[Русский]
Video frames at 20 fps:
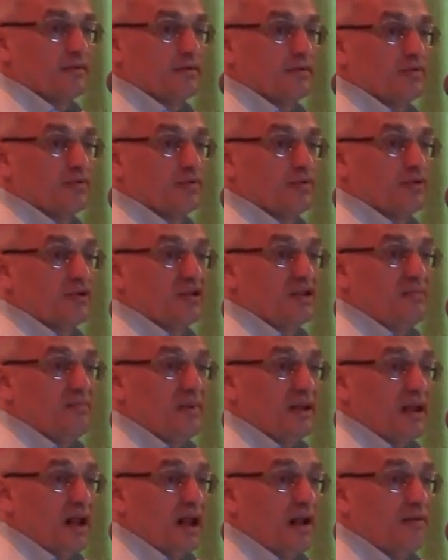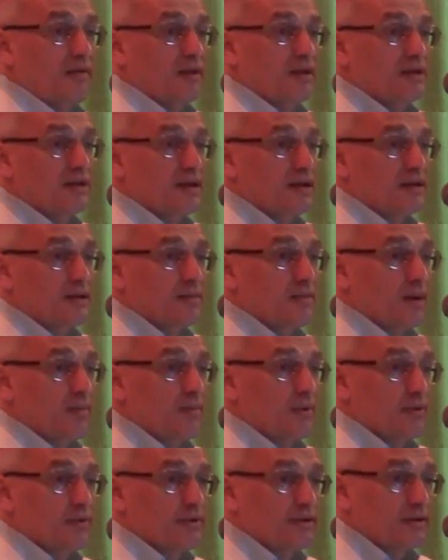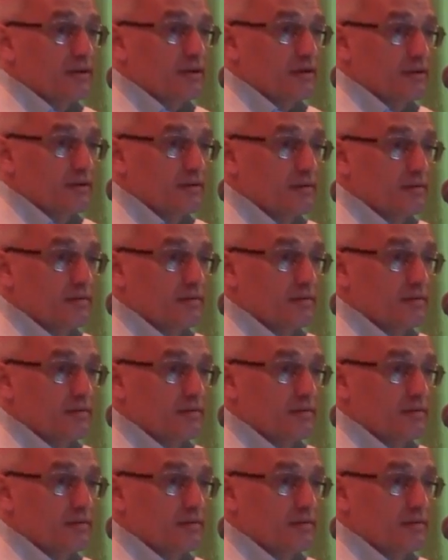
Ну, то есть не понравилось, я сама бросила.